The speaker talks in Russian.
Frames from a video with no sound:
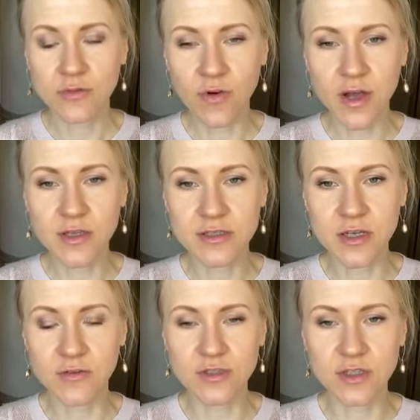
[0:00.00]
Два
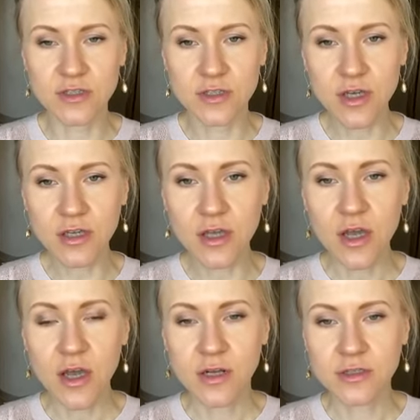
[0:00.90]
яйца в день
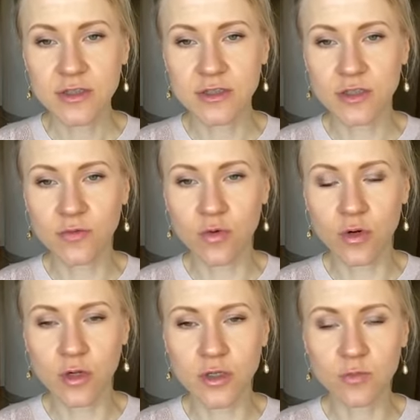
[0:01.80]
съела, где-то
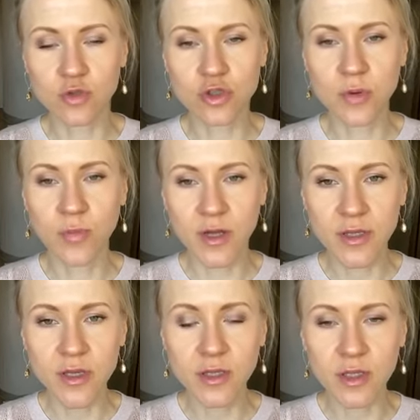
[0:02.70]
творога немножко
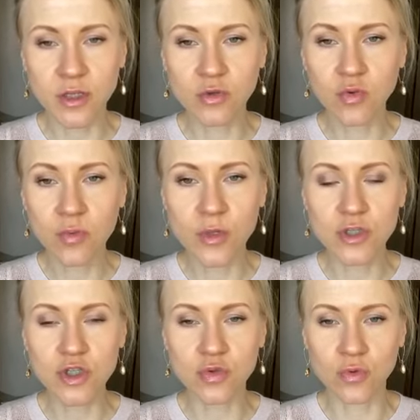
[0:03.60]
поела и
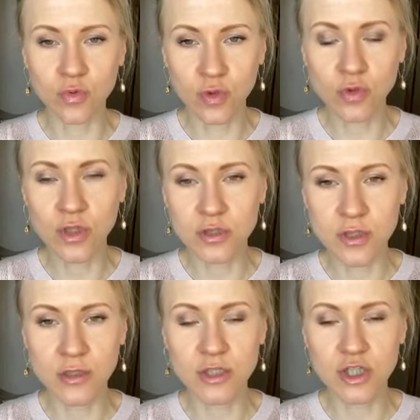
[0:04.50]
думает, что у нее
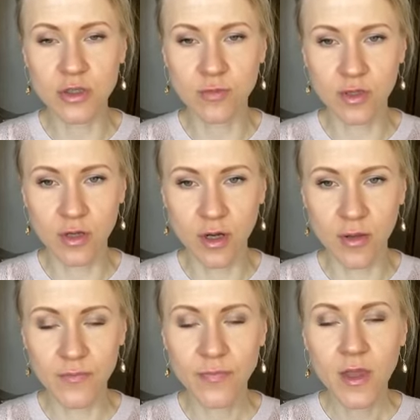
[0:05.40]
достаточно
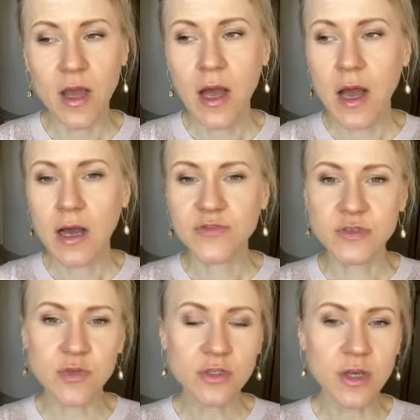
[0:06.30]
белка.
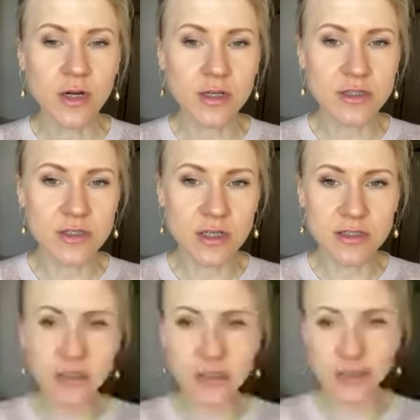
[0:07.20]
Всемирная
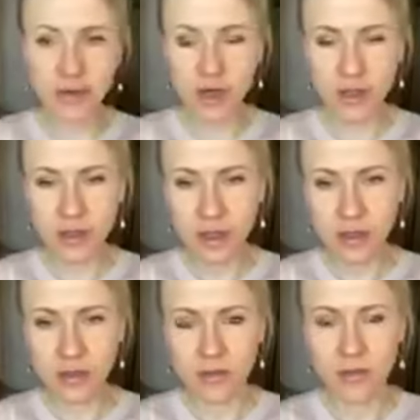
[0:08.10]
организация
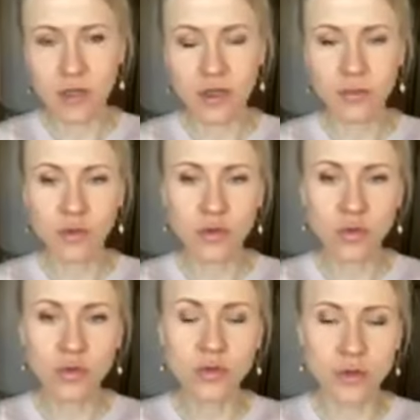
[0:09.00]
здравоохранения
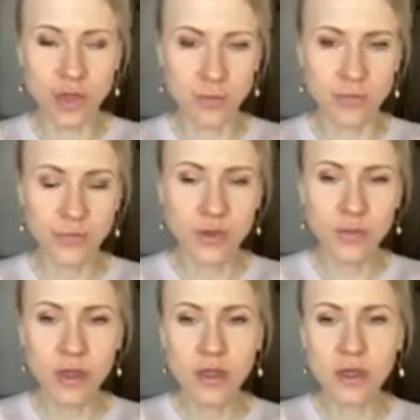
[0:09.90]
рекомендует нам
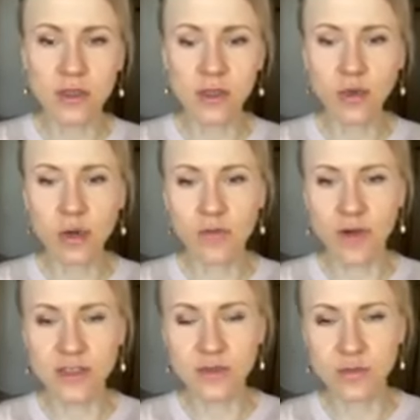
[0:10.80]
не менее
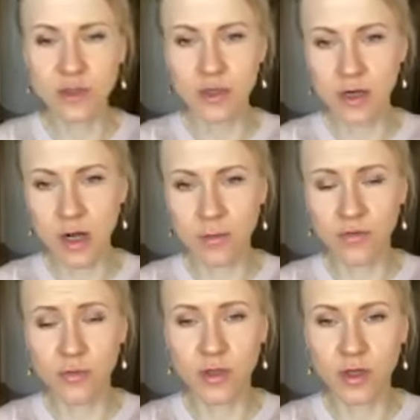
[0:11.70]
0,8
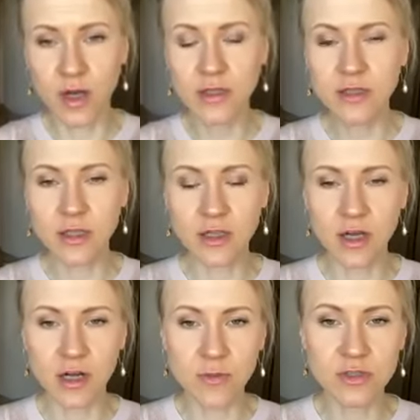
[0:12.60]
граммов белка на
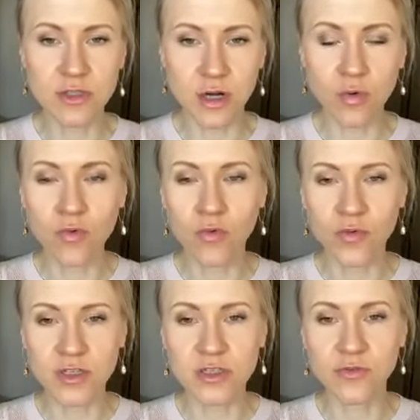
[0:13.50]
килограмм здорового
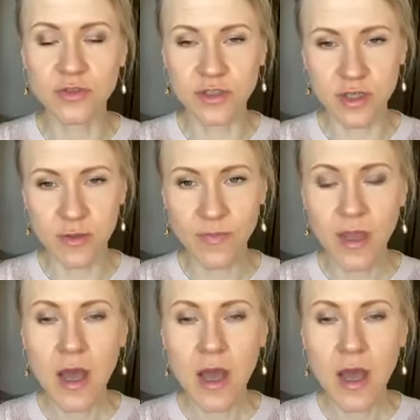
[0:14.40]
веса в день.